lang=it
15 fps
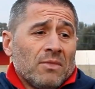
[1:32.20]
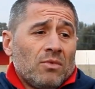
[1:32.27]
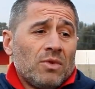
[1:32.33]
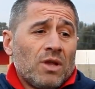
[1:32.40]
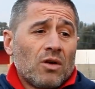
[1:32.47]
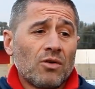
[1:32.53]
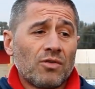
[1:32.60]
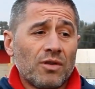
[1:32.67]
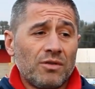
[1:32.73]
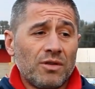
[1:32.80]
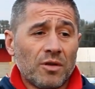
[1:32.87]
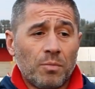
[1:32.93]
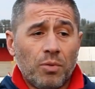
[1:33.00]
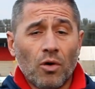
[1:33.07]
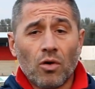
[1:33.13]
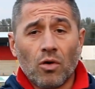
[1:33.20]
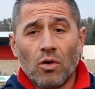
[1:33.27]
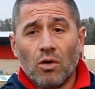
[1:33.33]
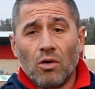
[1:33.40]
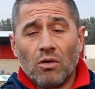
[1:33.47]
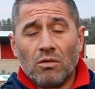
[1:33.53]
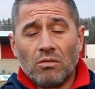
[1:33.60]
una cosa a dir
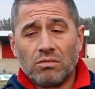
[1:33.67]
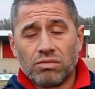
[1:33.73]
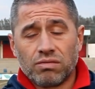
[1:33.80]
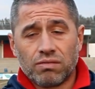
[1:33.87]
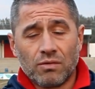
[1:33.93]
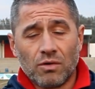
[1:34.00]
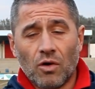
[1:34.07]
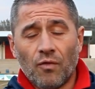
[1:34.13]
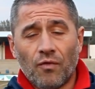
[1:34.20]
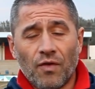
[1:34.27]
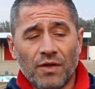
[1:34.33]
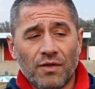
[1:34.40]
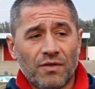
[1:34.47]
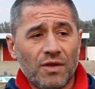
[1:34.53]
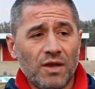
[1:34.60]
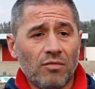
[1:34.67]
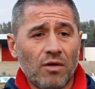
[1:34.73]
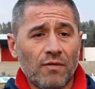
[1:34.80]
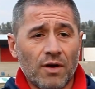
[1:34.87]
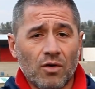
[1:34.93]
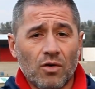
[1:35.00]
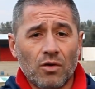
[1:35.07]
poco eh, offensiva,
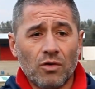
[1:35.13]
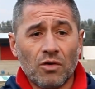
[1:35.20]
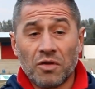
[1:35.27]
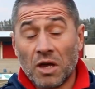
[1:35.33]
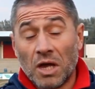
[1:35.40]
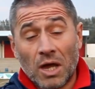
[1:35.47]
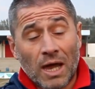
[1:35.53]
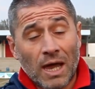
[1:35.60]
vergognosa